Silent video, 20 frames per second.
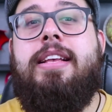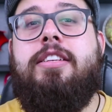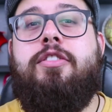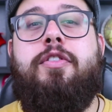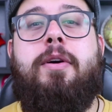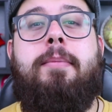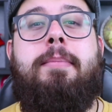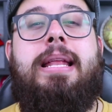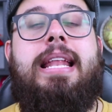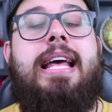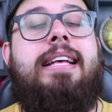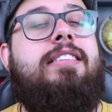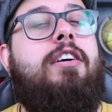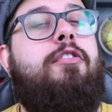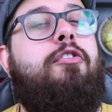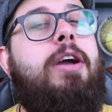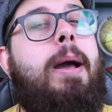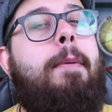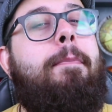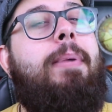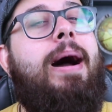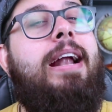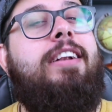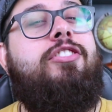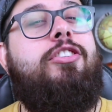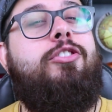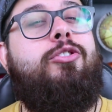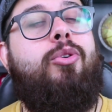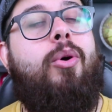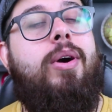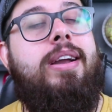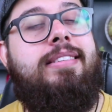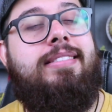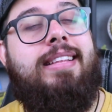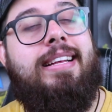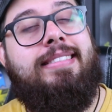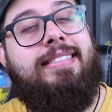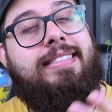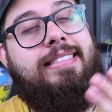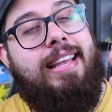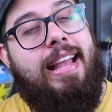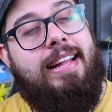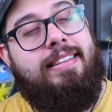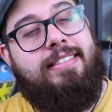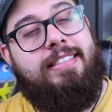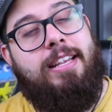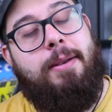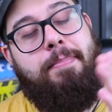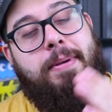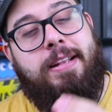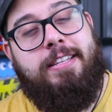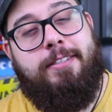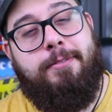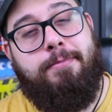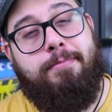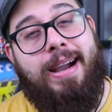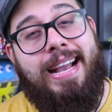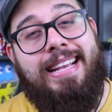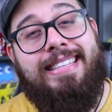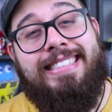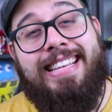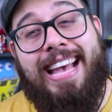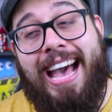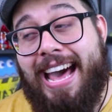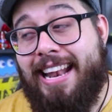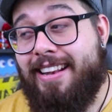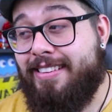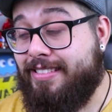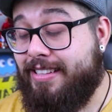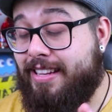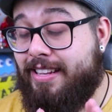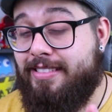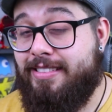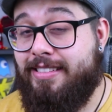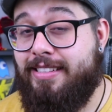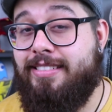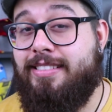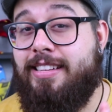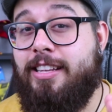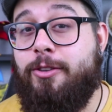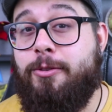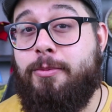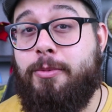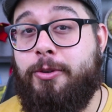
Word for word: é isso, família. Essa foi a parte 2 das 7 serpentes mais raras que existem no